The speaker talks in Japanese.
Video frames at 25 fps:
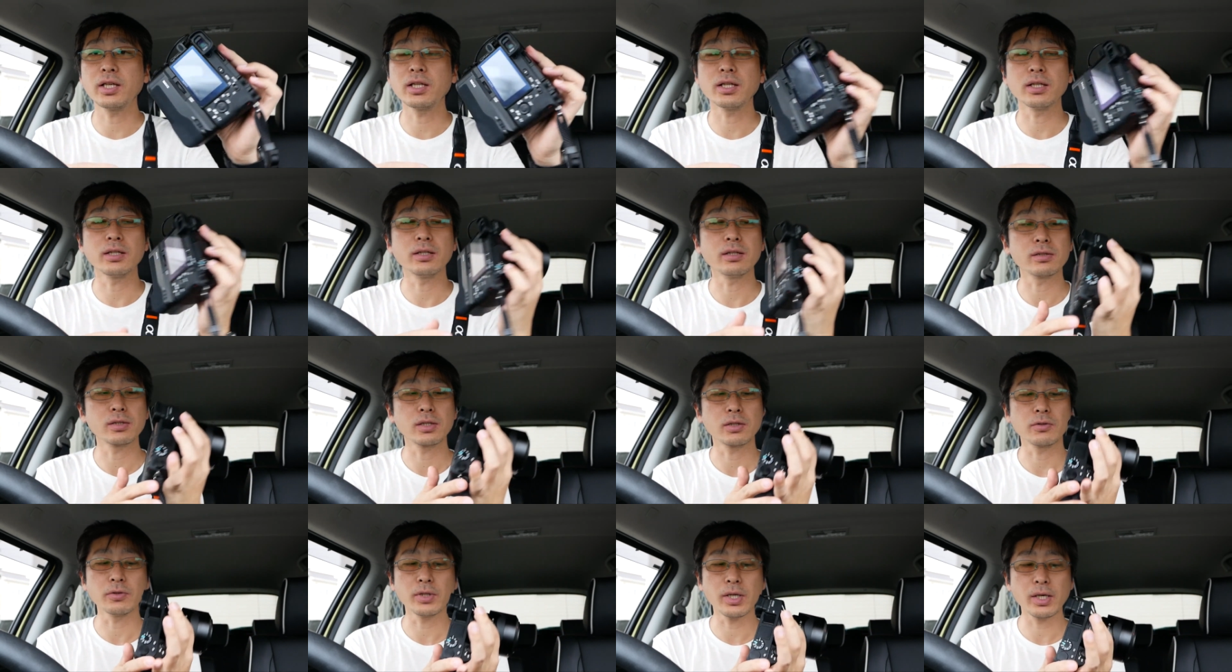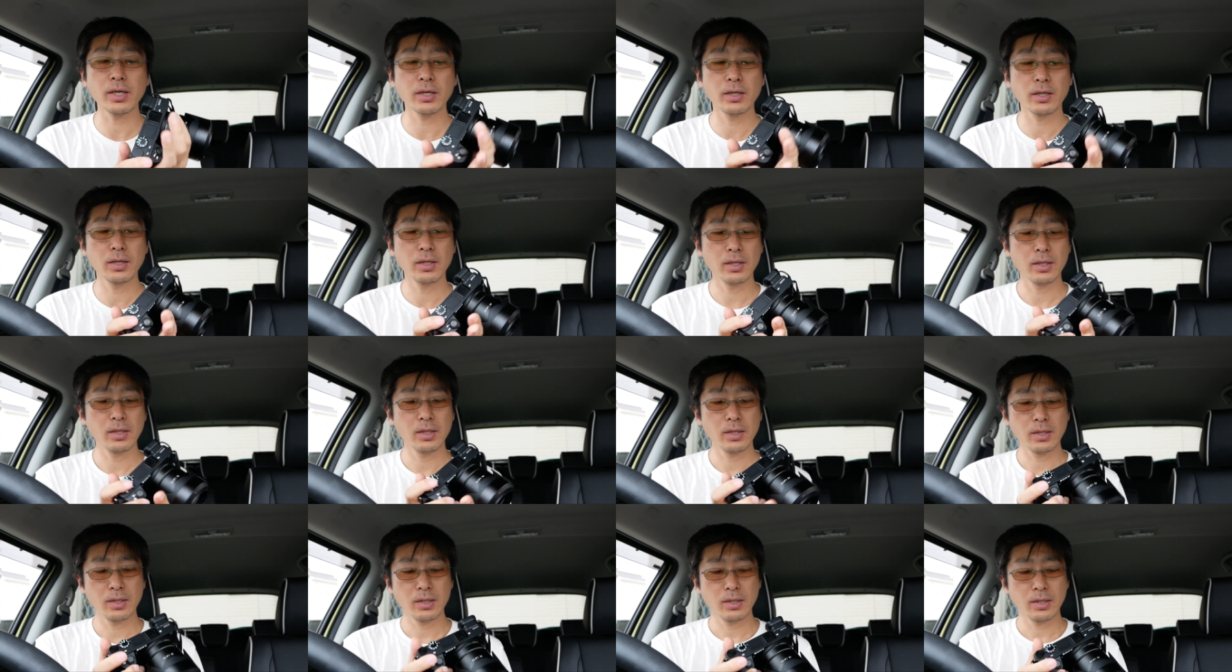けないんですけどね。
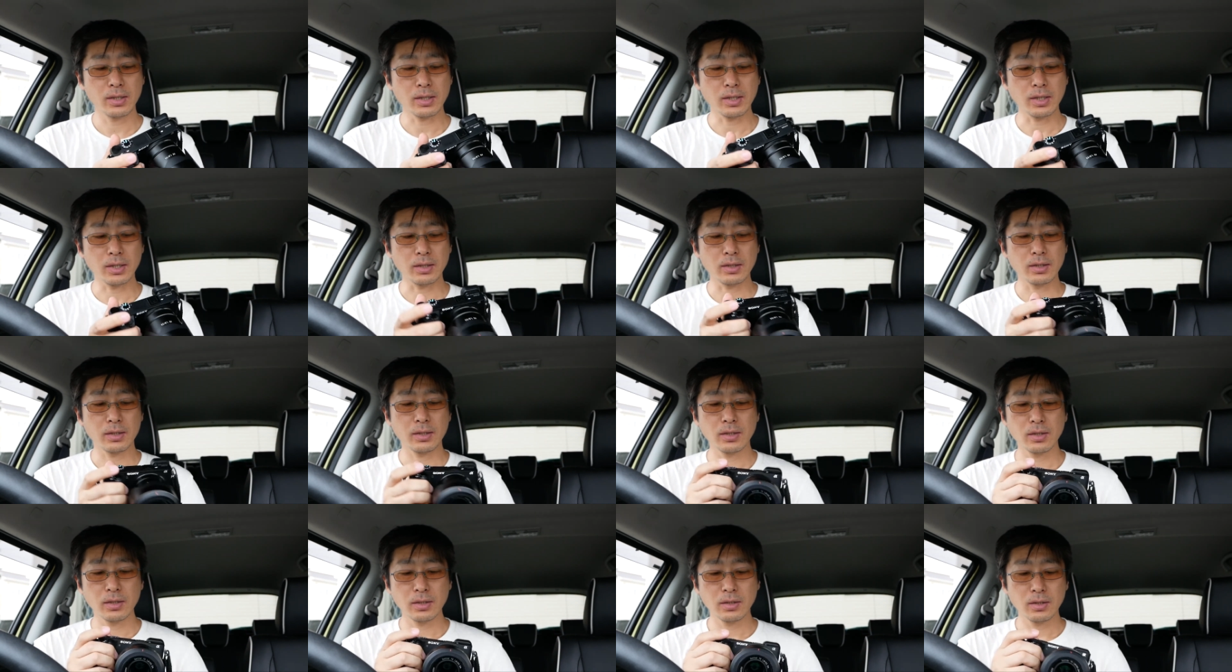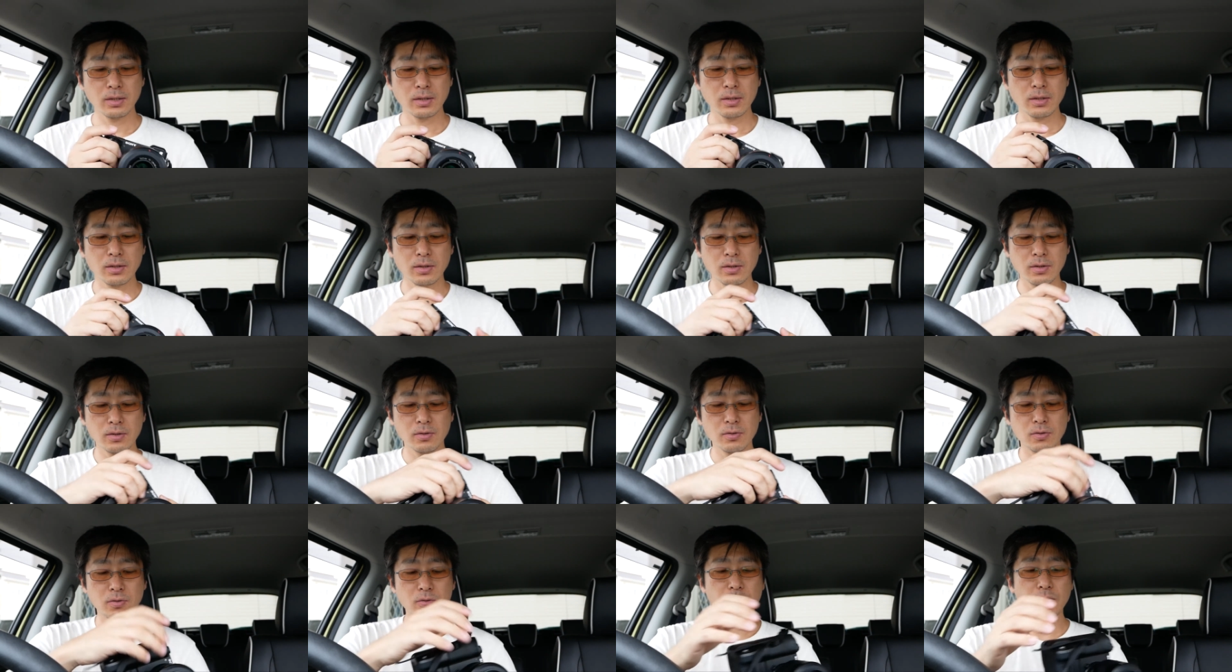はい。
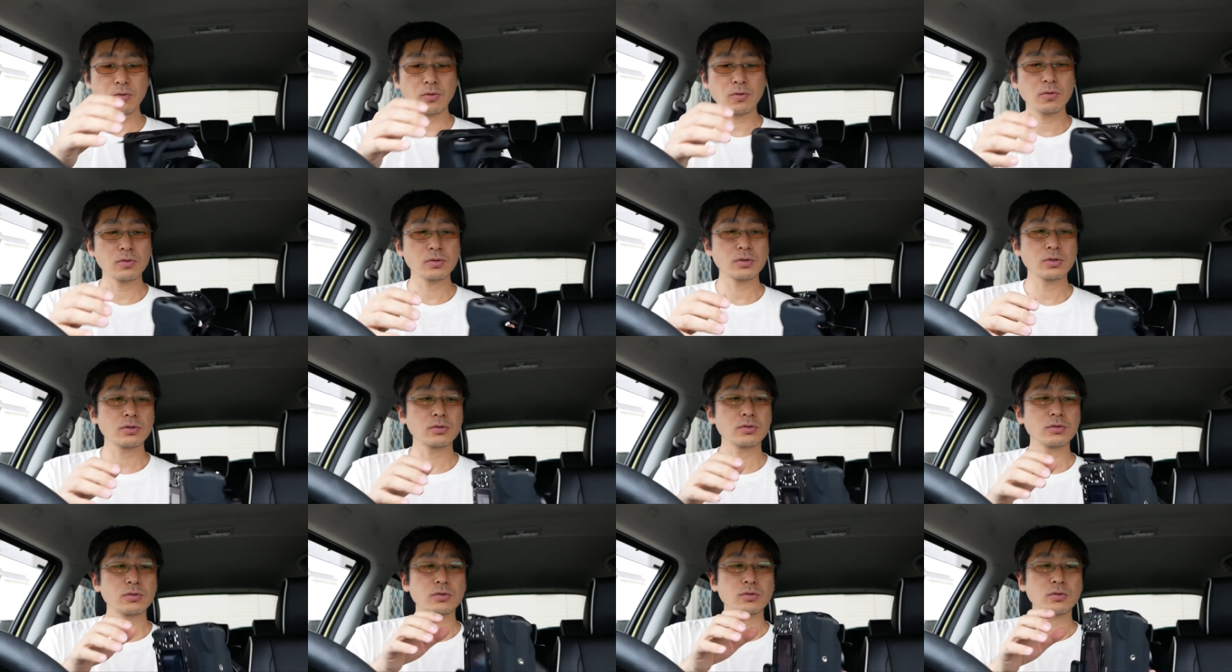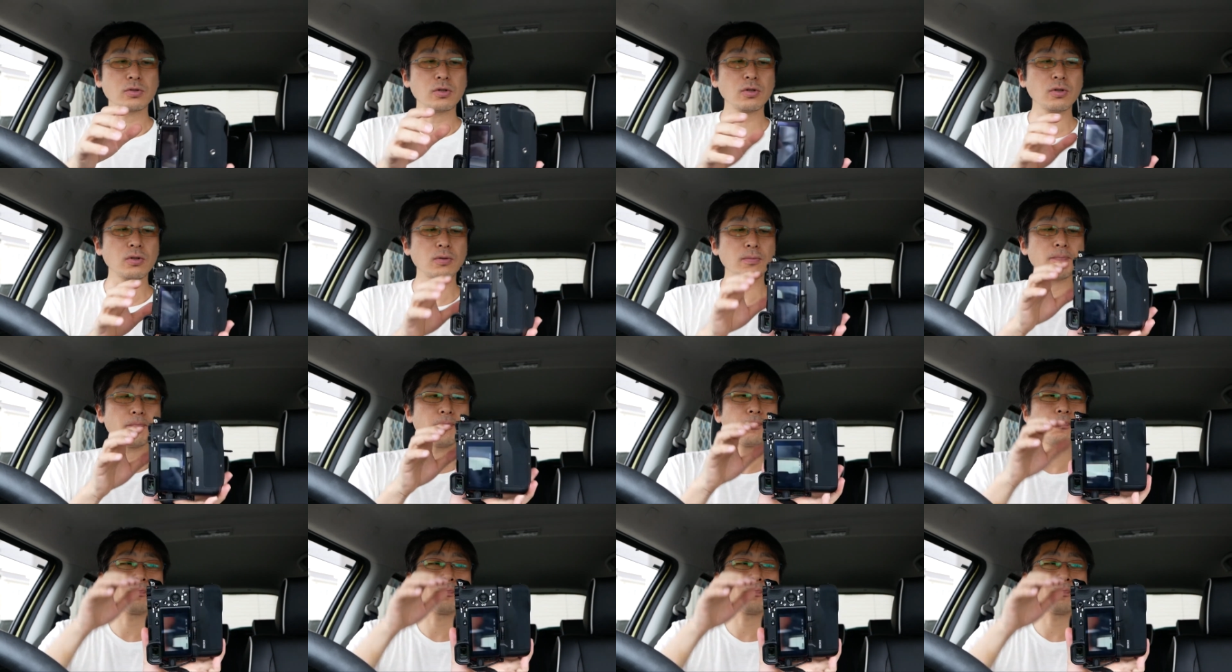こうすると、